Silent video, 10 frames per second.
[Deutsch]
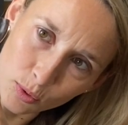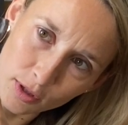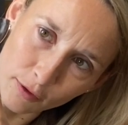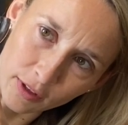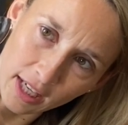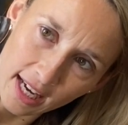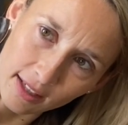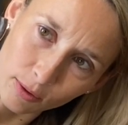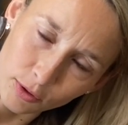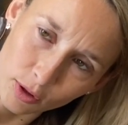uns auf die
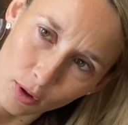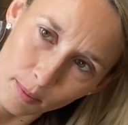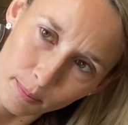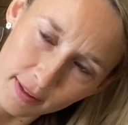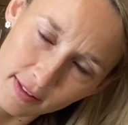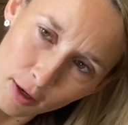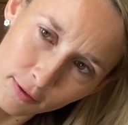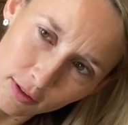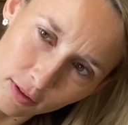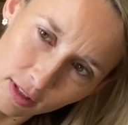Erde runterkommt. Passt
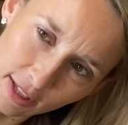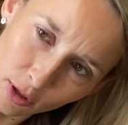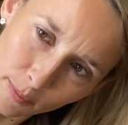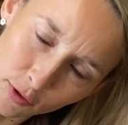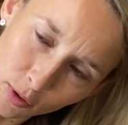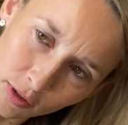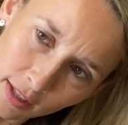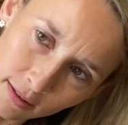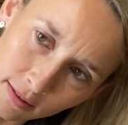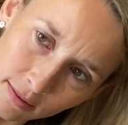auf, es gleich tropft runter.